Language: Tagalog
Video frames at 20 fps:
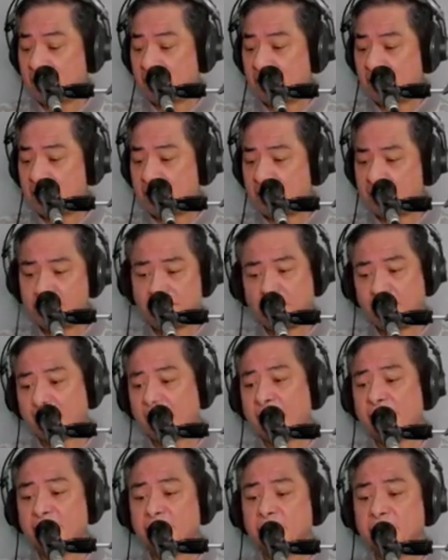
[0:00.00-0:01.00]
Uh, hindi pa
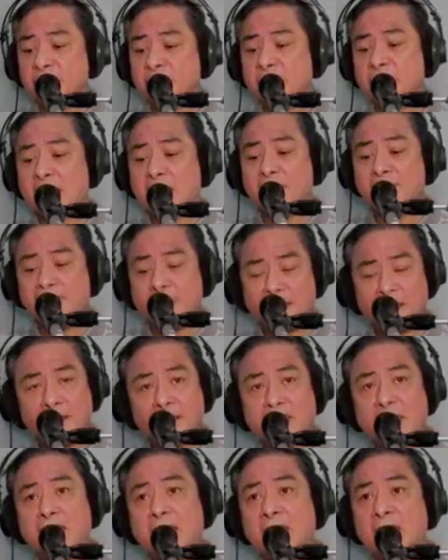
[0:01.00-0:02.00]
yun. Maraming
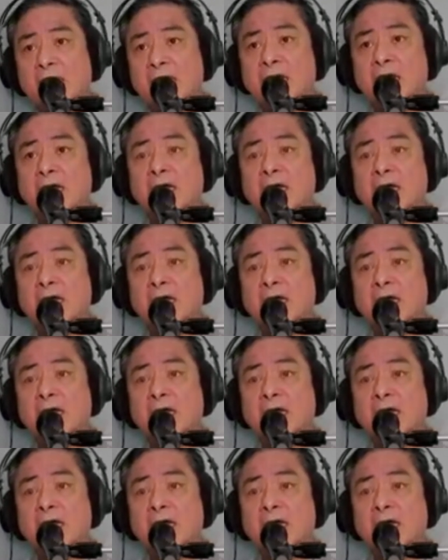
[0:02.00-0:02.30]
uh,